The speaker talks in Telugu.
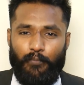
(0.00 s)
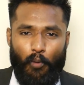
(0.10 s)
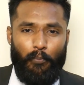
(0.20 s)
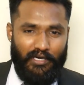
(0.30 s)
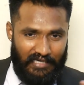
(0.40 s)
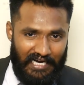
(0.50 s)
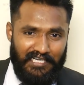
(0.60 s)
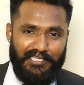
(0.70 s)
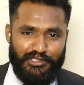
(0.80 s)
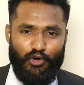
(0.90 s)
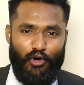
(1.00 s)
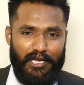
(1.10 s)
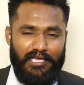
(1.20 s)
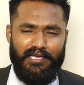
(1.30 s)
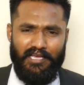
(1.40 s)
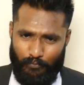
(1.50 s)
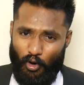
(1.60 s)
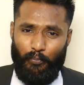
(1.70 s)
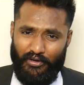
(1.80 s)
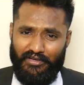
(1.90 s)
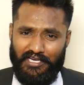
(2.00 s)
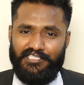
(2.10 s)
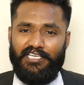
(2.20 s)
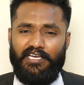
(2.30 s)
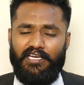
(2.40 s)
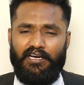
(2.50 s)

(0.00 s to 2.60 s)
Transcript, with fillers: ప్రాపర్ డైట్ తీసుకోవాలి ప్రాపర్ వీ కెన్ సే